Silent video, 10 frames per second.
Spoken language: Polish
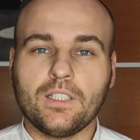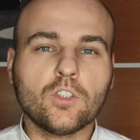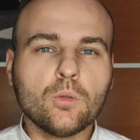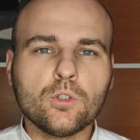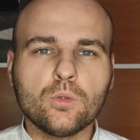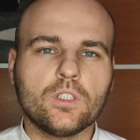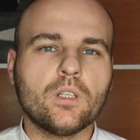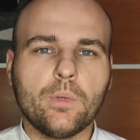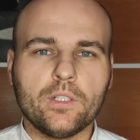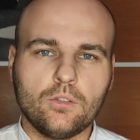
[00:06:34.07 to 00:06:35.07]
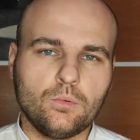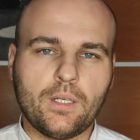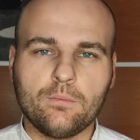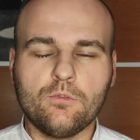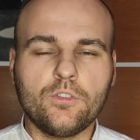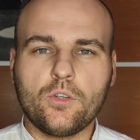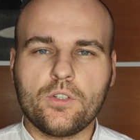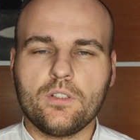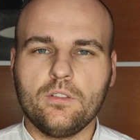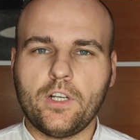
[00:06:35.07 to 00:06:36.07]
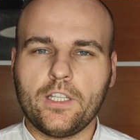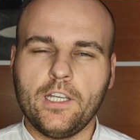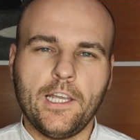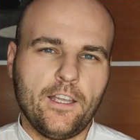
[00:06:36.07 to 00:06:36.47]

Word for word: zasoby ludzkie będą tam wykorzystywane.